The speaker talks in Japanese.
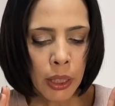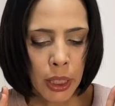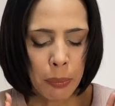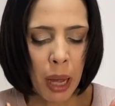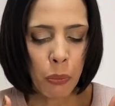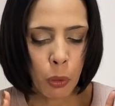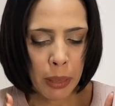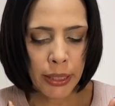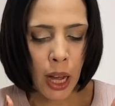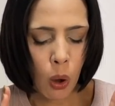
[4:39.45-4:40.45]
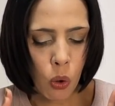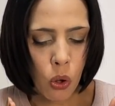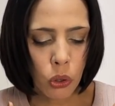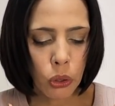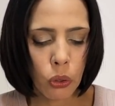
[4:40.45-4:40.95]
今もまだ
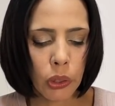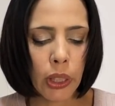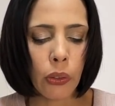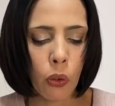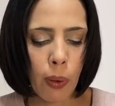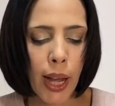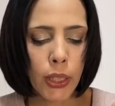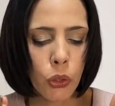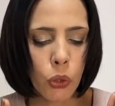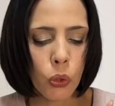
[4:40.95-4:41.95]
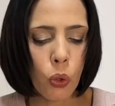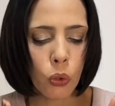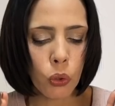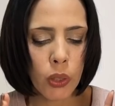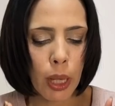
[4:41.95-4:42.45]
多くの企業は中
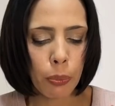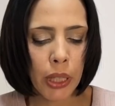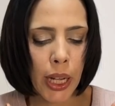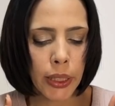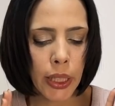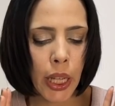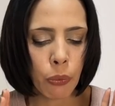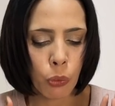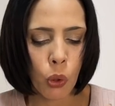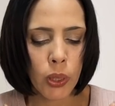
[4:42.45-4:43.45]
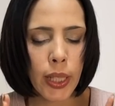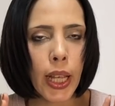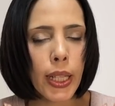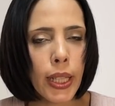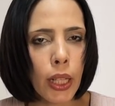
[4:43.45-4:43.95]
国のサプライチェーンを
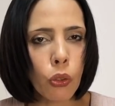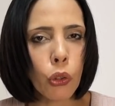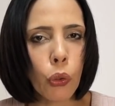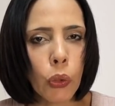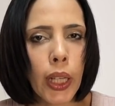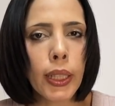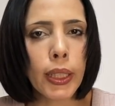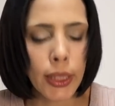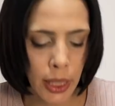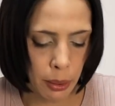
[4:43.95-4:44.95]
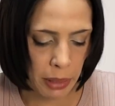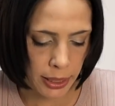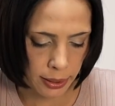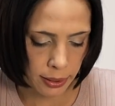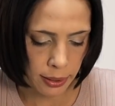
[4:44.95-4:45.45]
生産の拠点にしていま
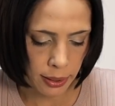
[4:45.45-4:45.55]
す。